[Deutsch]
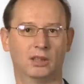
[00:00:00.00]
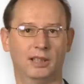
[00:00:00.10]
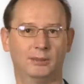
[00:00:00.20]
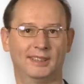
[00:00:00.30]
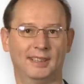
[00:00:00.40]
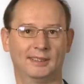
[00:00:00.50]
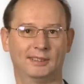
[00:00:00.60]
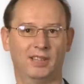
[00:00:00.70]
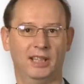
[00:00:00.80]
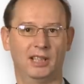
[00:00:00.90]
und lebe seit
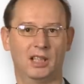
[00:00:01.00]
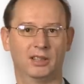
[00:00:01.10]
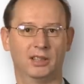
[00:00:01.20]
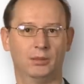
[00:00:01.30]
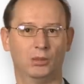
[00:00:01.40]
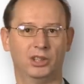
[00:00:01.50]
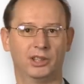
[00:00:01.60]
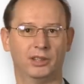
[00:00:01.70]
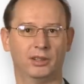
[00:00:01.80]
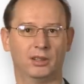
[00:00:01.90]
zwei Jahren in
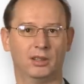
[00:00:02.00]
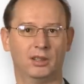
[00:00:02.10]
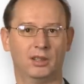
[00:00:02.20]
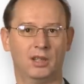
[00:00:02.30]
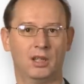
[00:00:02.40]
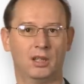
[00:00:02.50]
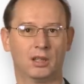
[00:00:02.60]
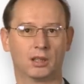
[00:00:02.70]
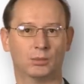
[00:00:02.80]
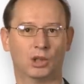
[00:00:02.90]
München.
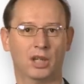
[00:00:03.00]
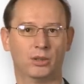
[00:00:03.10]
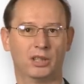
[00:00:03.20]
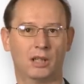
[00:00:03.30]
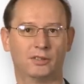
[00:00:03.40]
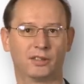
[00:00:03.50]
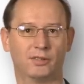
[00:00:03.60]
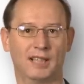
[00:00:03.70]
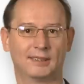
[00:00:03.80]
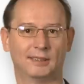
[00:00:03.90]
Geboren und
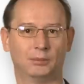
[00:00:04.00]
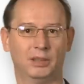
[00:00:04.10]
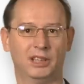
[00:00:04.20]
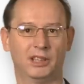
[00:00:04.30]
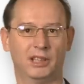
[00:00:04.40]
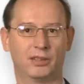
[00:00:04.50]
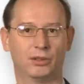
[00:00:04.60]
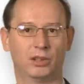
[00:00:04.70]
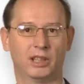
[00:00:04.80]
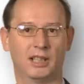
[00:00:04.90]
aufgewachsen bin ich in der
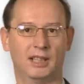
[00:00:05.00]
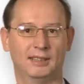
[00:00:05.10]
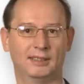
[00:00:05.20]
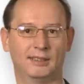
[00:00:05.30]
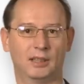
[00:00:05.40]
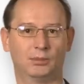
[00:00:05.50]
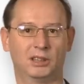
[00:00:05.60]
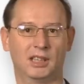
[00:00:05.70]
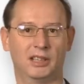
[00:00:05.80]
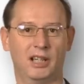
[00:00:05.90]
Thüringer
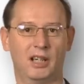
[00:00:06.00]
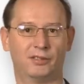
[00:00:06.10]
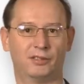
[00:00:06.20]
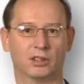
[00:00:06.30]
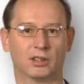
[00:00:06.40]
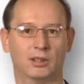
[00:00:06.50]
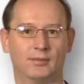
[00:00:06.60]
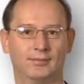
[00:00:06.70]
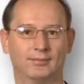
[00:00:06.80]
Landeshauptstadt Erfurt.